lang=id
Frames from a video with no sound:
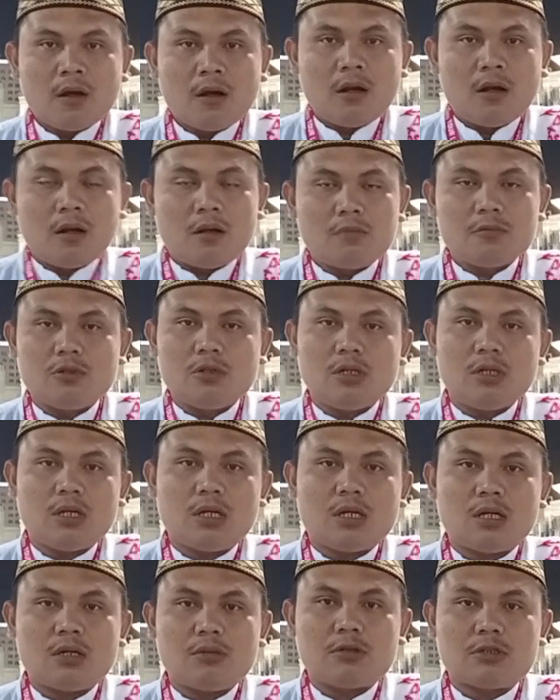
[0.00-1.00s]

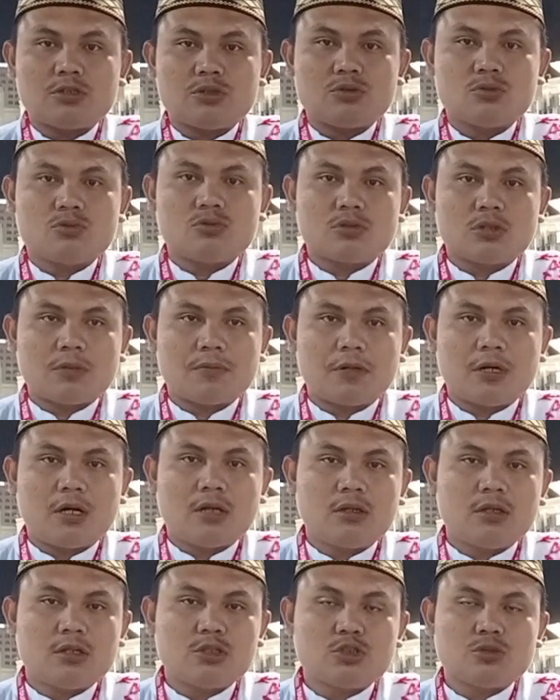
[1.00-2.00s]
Alhamdulillah bersyukur
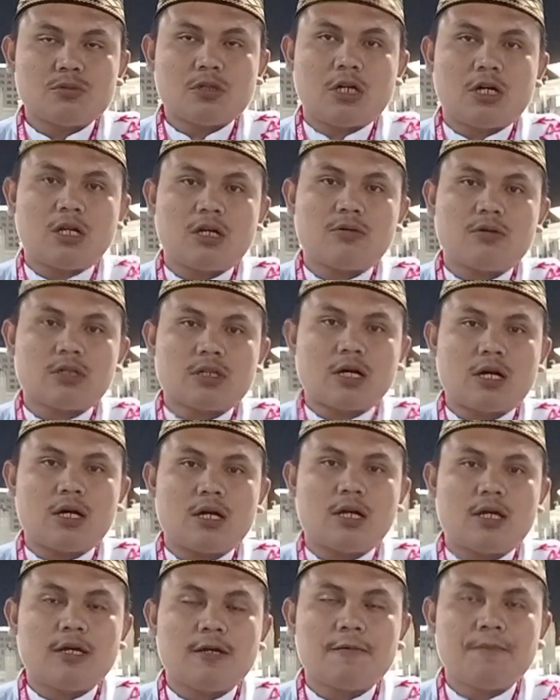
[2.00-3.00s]
kepada Allah Subhanahu wa
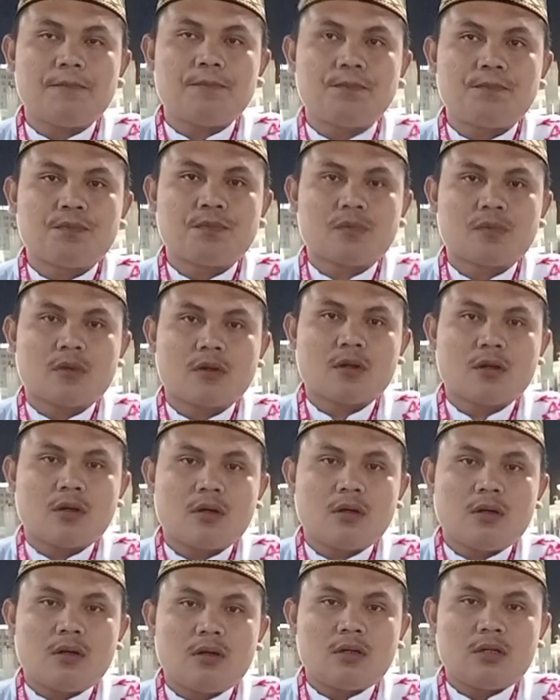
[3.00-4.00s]
taala.
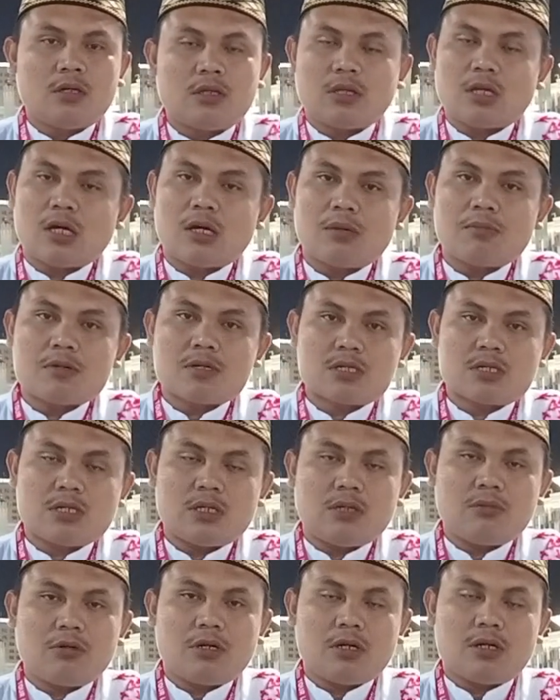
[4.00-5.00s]
Kita masih
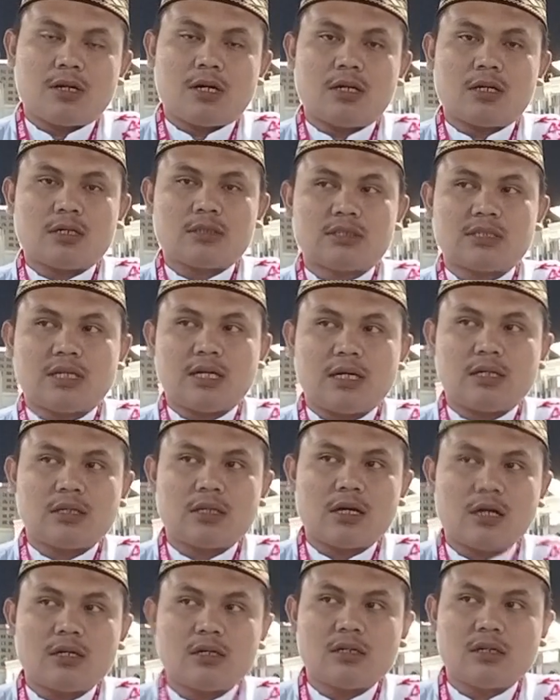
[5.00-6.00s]
diberikan
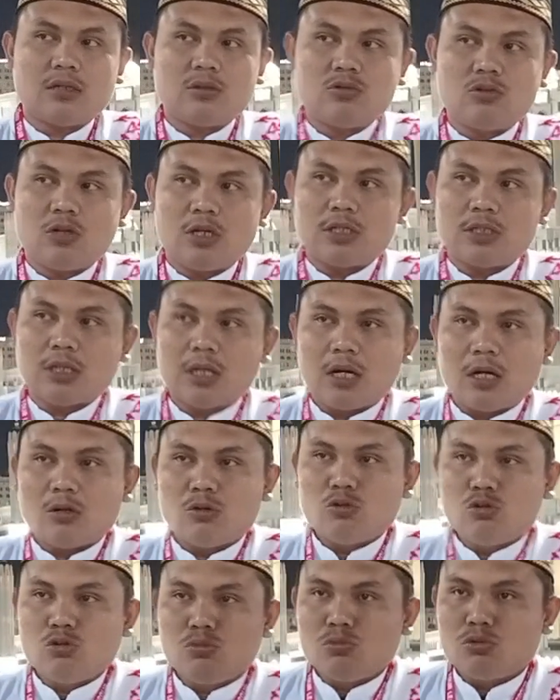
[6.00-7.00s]
kesehatan,
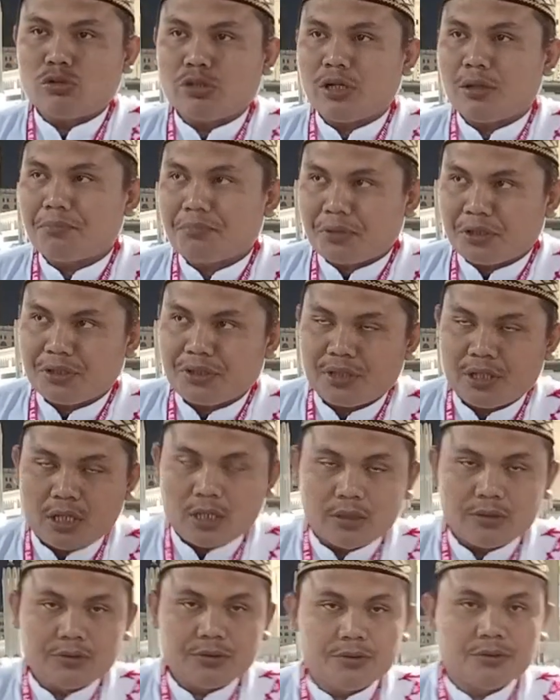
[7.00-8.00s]
kekuatan, umur yang
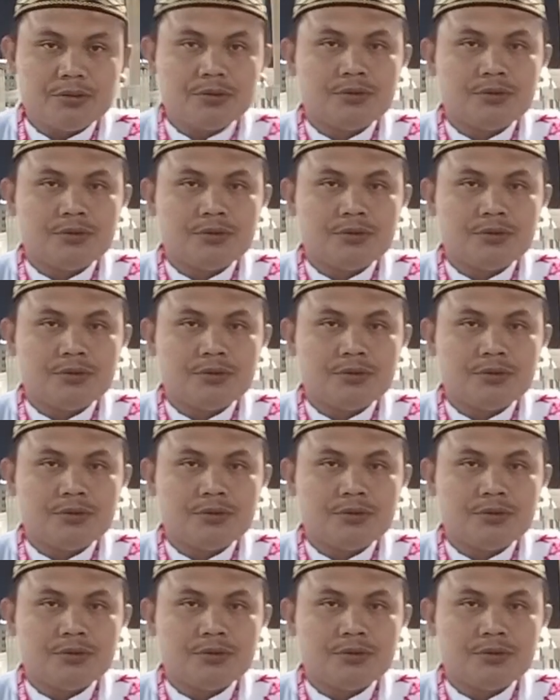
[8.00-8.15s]
panjang.